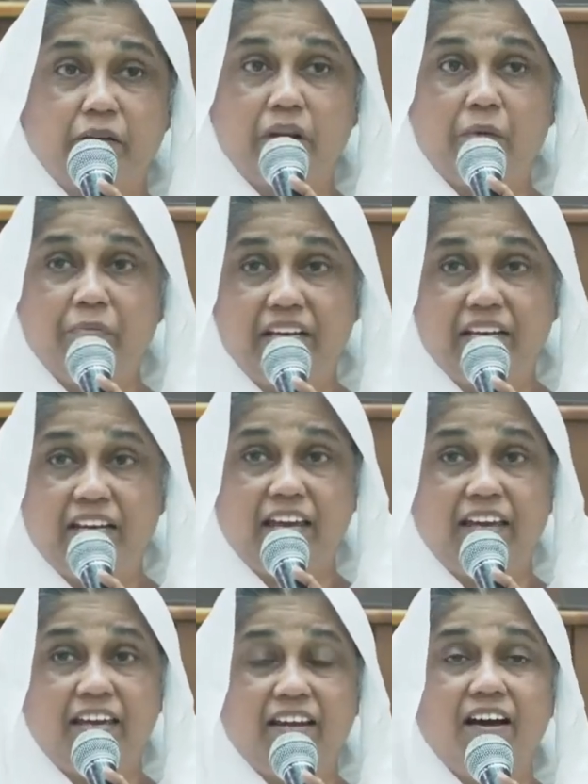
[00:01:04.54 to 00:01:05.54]
நம்மை
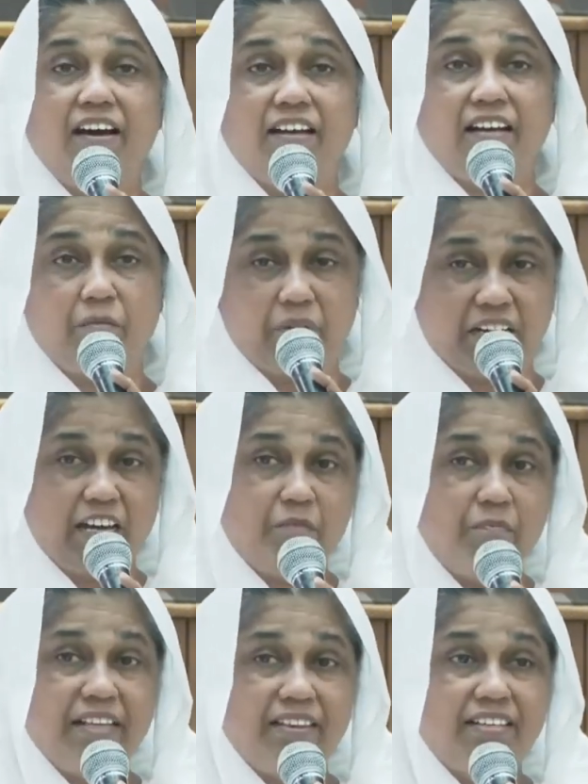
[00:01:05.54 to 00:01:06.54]
நினைக்கிறார் நமக்கு
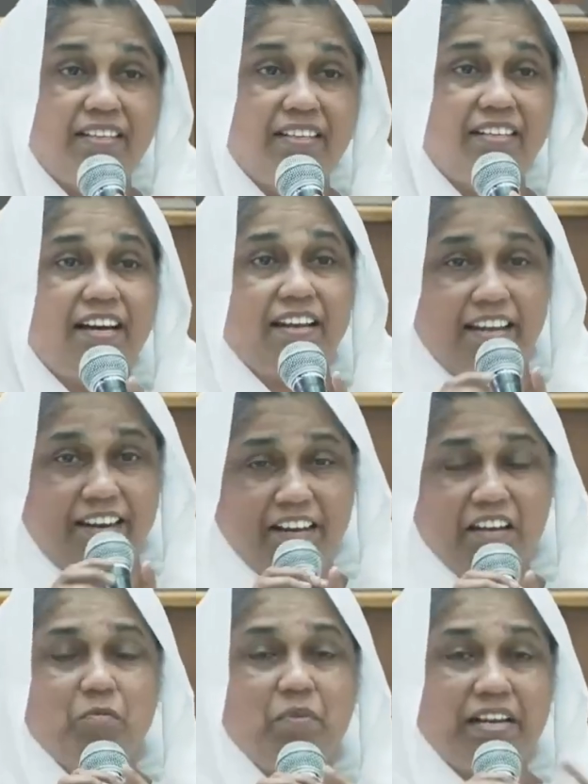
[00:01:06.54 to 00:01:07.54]
நன்மை தருகிறார்
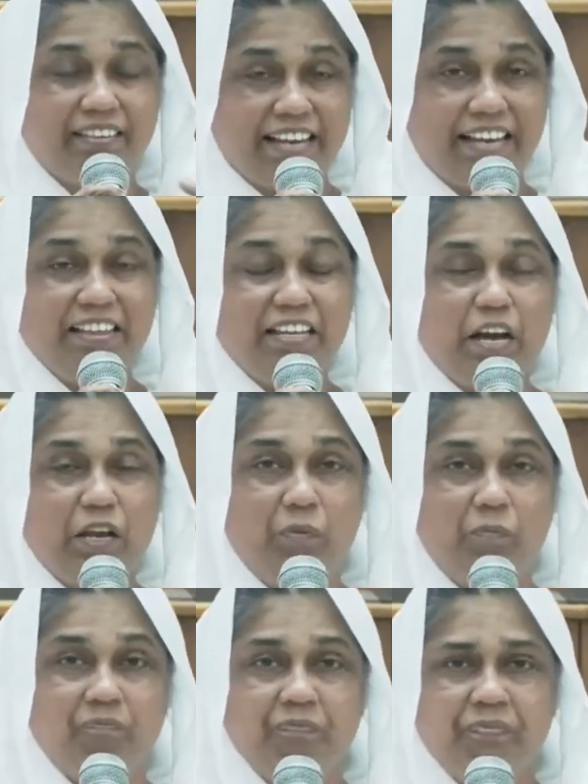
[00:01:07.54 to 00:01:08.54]
எல்லாம் நமக்கு தெரிந்தாலும்